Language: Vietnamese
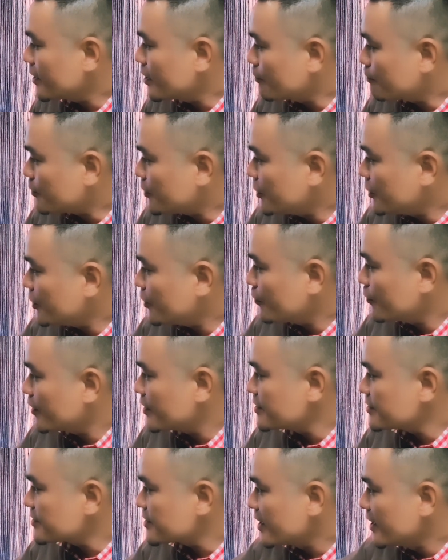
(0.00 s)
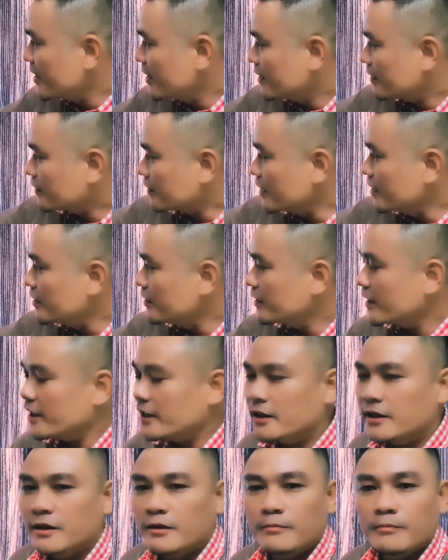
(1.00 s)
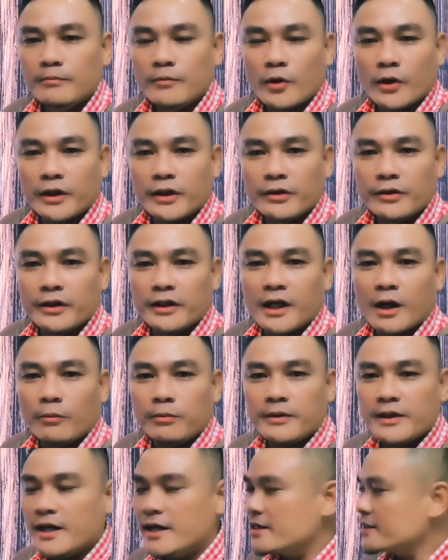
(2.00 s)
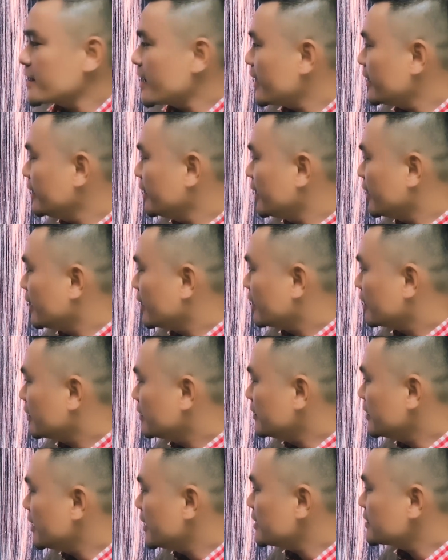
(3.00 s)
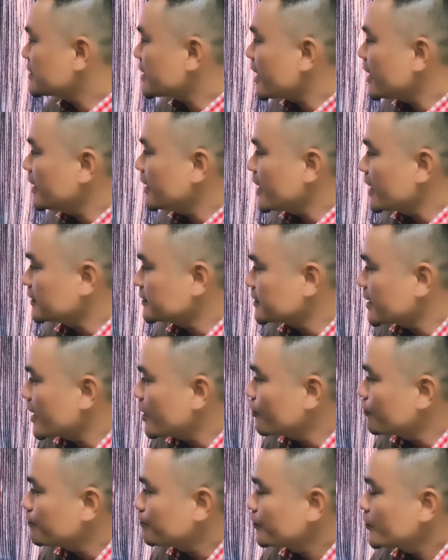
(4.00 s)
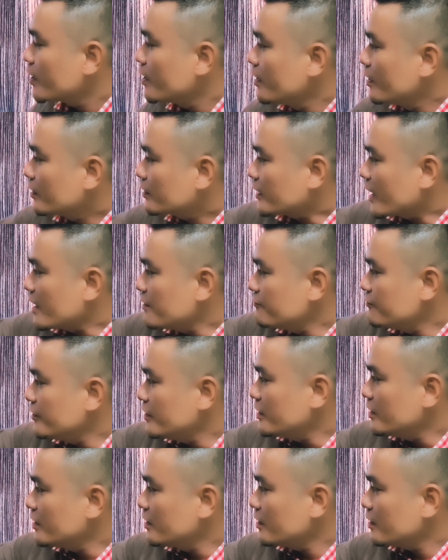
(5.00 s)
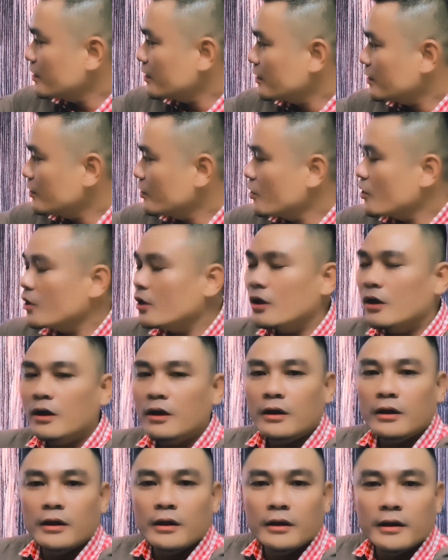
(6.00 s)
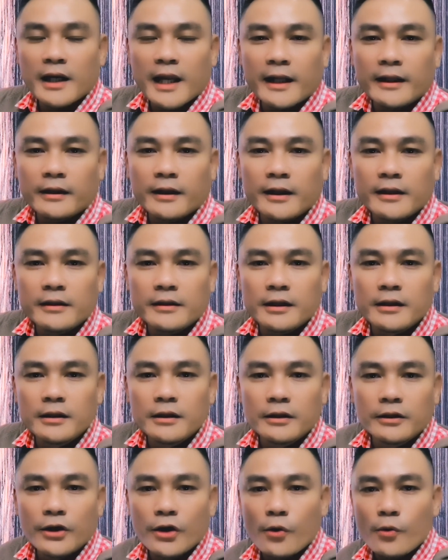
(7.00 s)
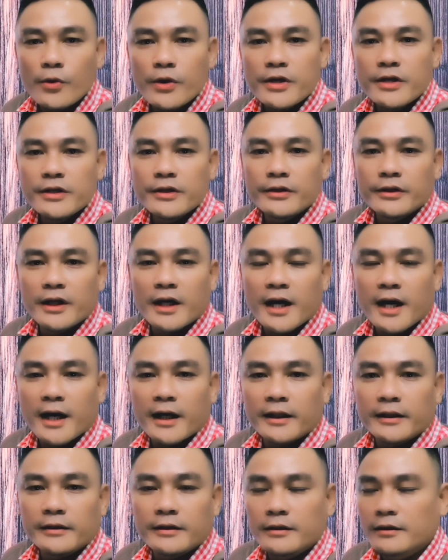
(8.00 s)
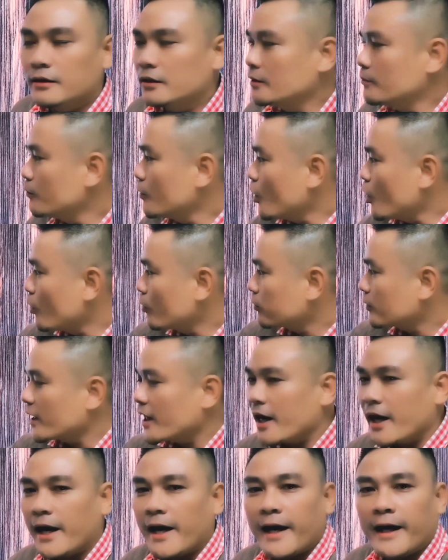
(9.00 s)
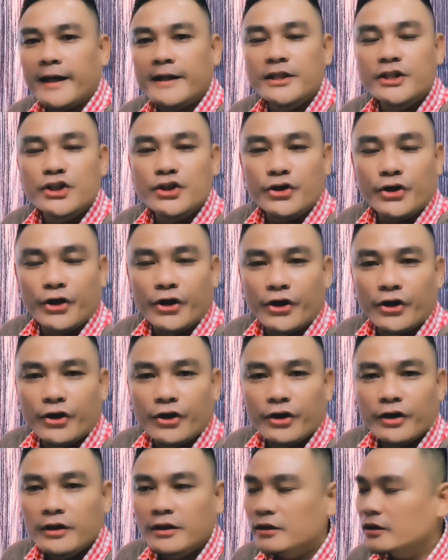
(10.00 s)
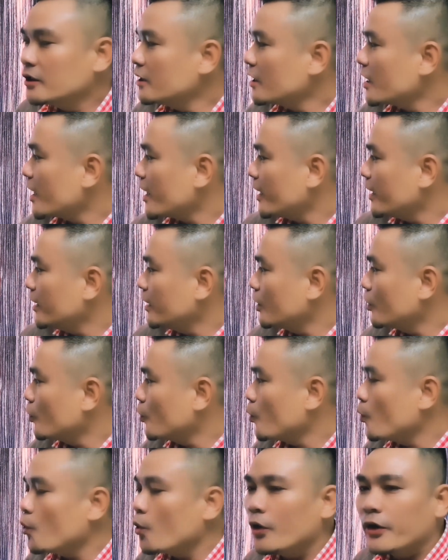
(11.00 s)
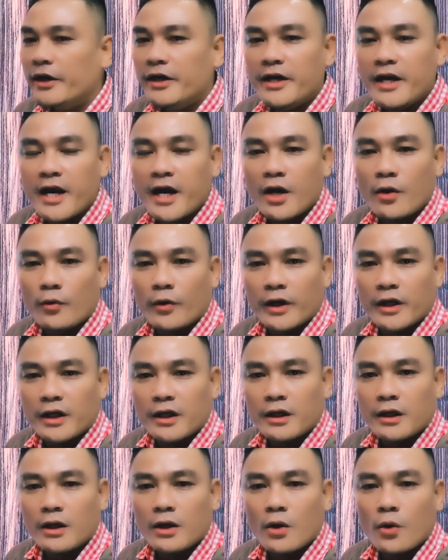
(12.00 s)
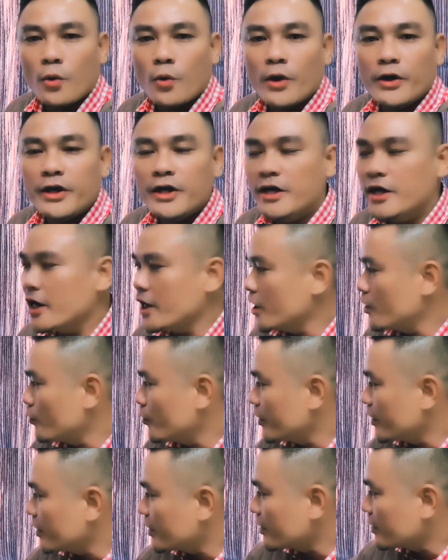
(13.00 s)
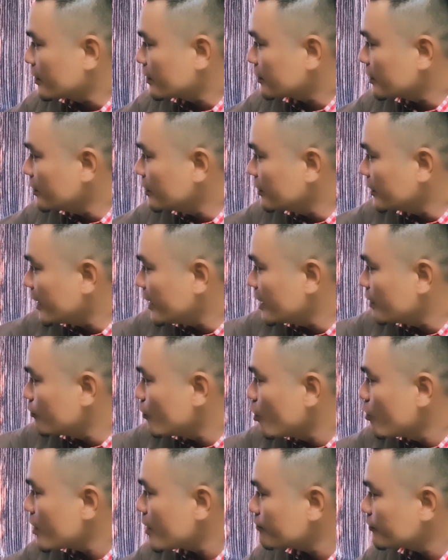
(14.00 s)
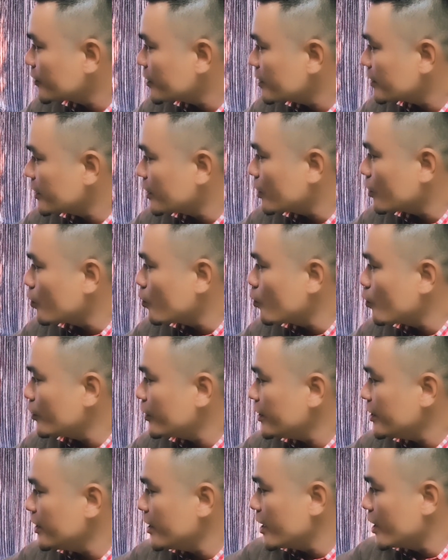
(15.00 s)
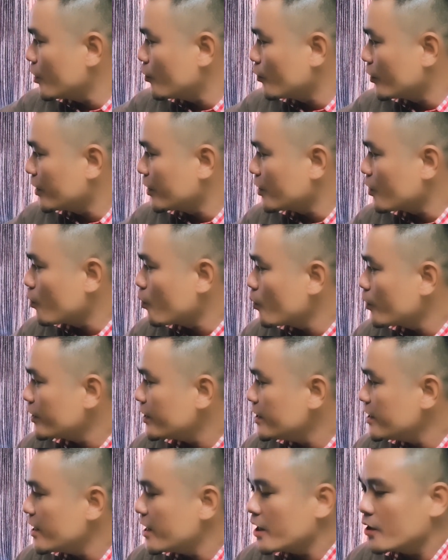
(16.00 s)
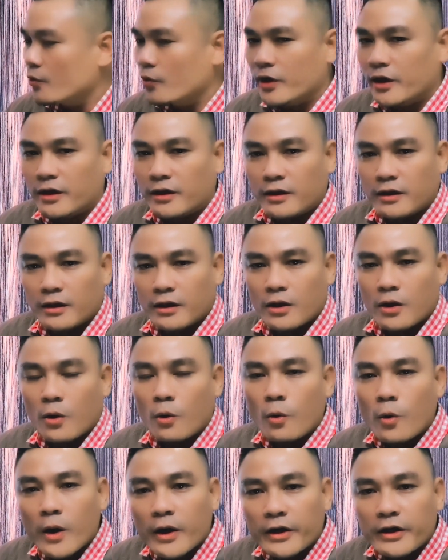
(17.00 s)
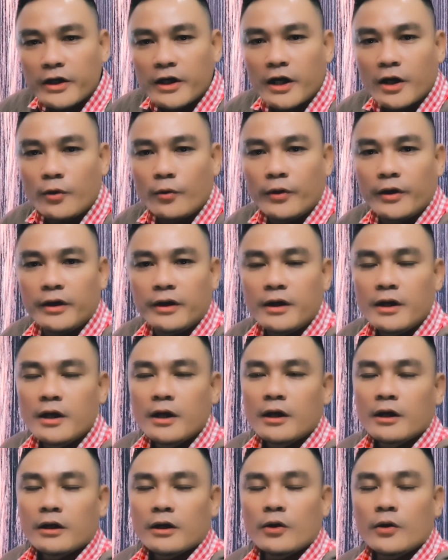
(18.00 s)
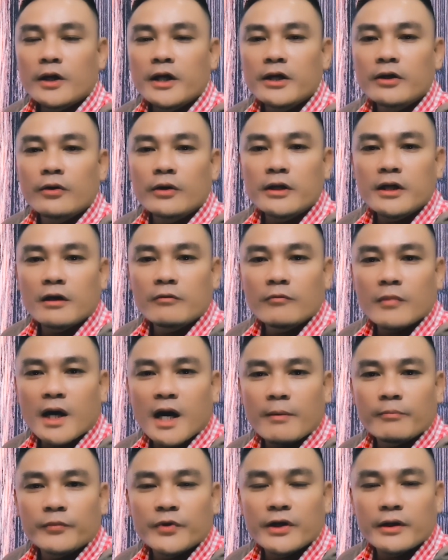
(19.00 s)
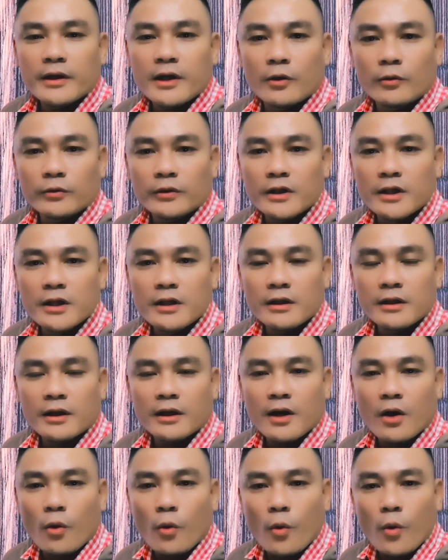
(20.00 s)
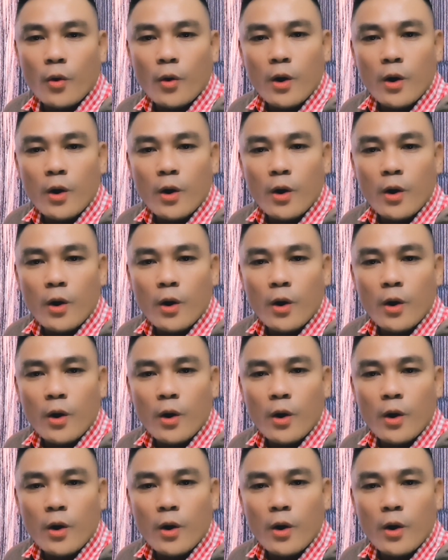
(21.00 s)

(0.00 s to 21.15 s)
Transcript: Appearance. Từ này mọi người đọc dễ sai nè. Dễ sai là sao? Tại vì đó nó là cái từ nối giữa hai từ. Một là extra, thứ hai là ordinary. Ordinary. Từ này là bốn âm tiết nha. Ordinary, ordinary, ordinary. Đôi khi nó nhấn vào âm tiết đầu tiên.